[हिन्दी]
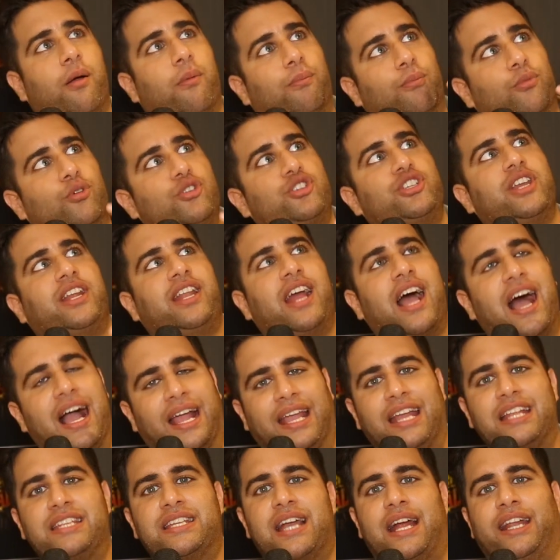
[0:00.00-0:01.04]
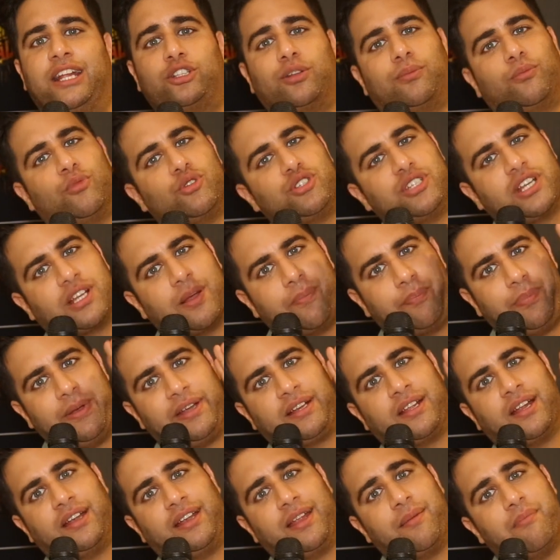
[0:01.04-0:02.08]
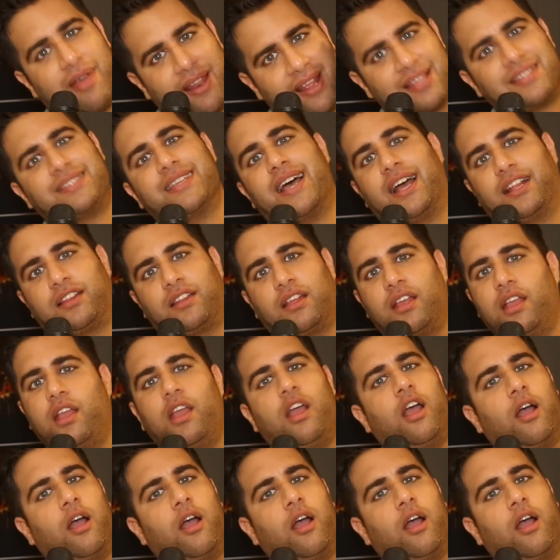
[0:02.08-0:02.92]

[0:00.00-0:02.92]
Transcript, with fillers: मुझे ना आगे जाने तो मुझे कम्पीट करने मेरे साथ